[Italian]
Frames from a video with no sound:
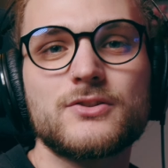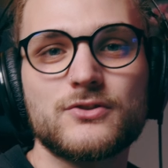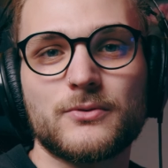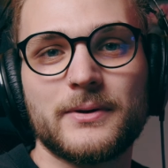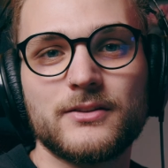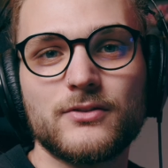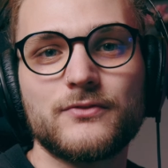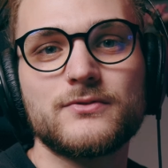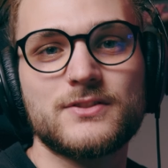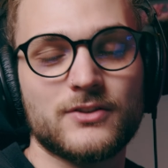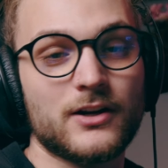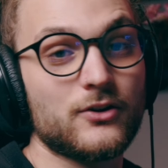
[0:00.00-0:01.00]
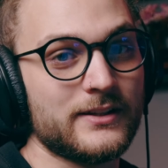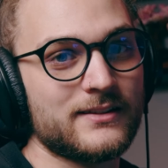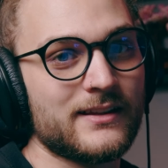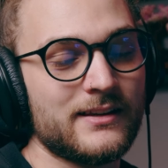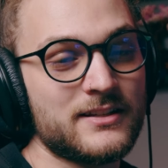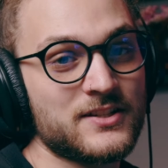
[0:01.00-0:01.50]
strumento funziona con
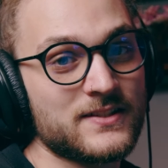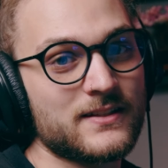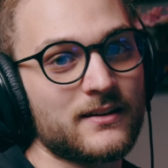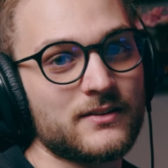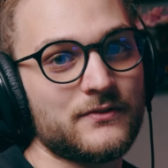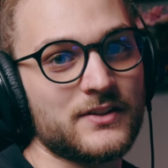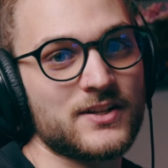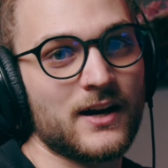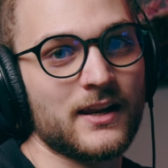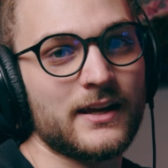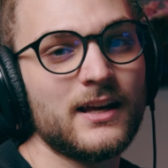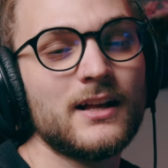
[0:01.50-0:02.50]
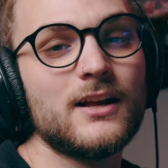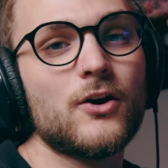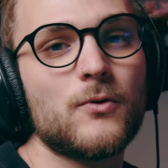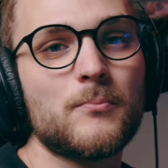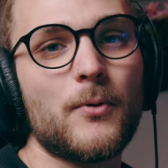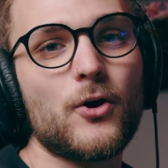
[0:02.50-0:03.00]
l'intelligenza artificiale
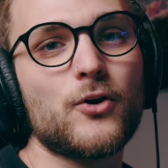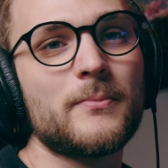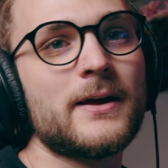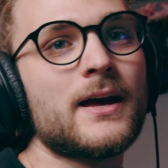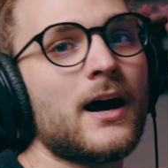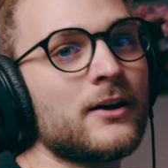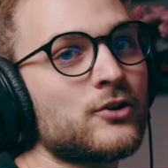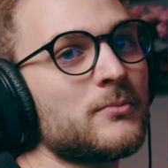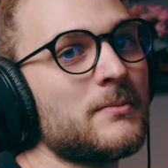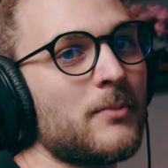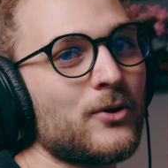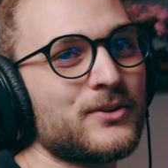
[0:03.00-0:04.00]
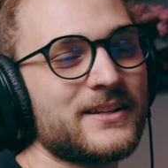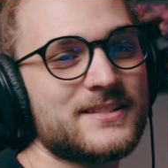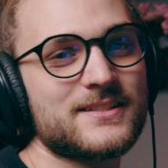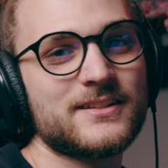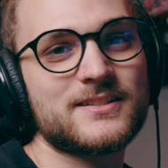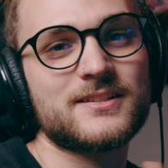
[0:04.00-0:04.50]
un po' come Adobe
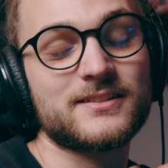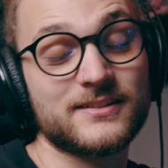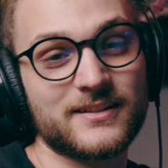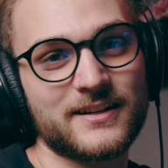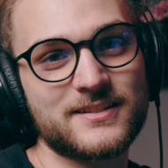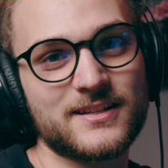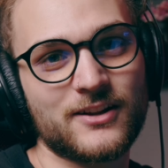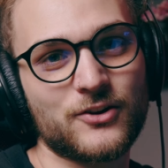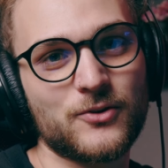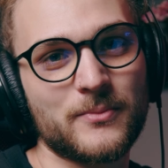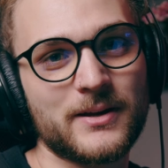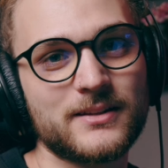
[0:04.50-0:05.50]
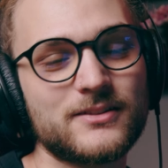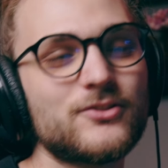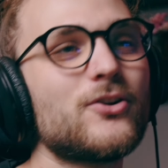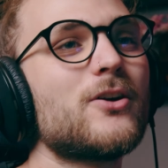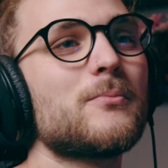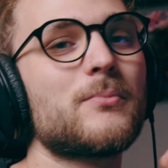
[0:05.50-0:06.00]
Podcast se ti interessa
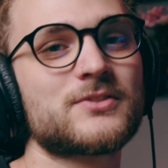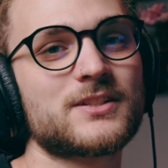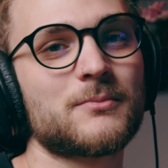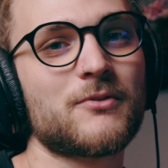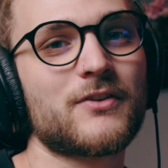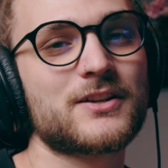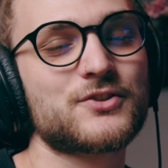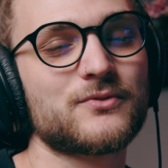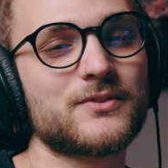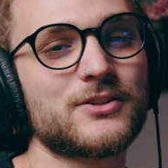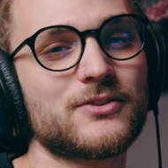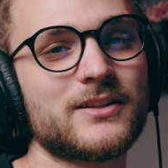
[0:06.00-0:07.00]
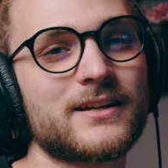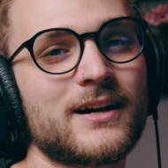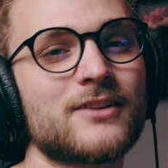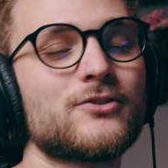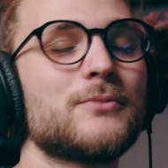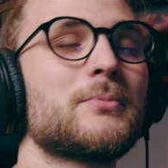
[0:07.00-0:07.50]
l'argomento possiamo farci un video
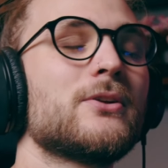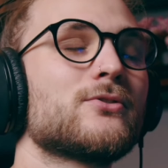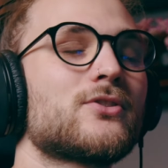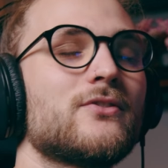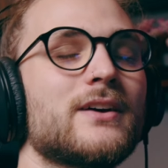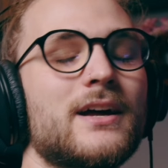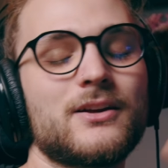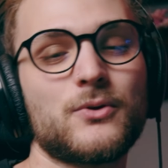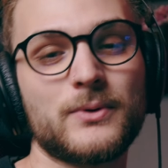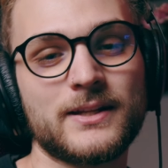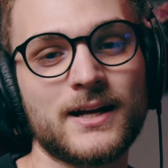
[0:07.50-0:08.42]
dedicato e poi lo troverai qui in